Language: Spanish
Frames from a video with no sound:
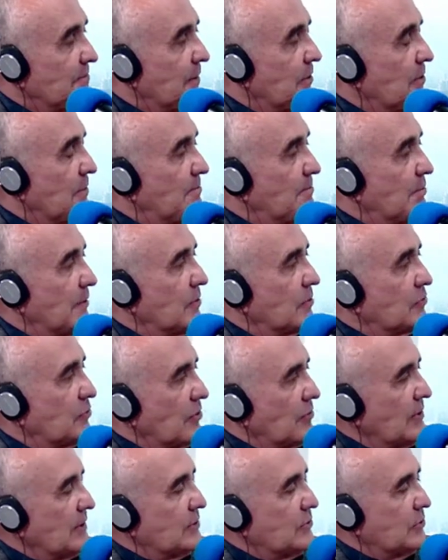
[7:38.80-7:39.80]
pero, pero
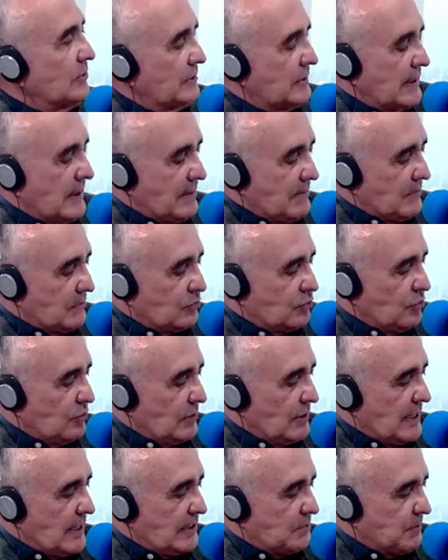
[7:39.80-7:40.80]
todo esto, digamos,
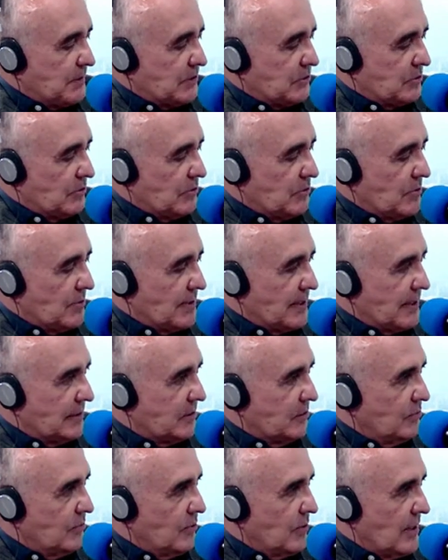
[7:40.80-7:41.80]
tú le has puesto un
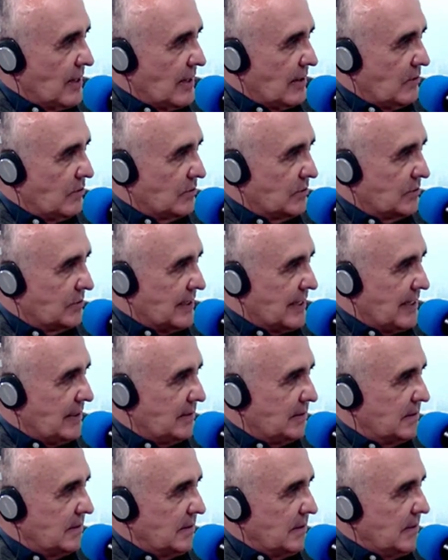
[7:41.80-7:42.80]
objetivo a los
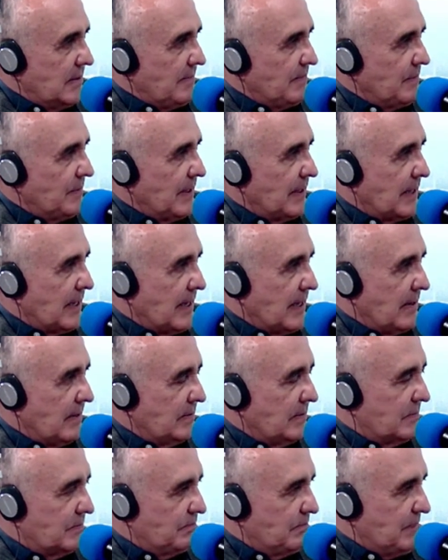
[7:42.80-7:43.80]
tres ¿De
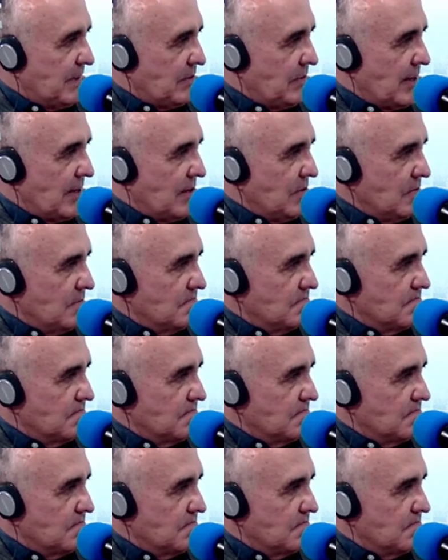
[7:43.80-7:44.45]
qué? ¿Medio año?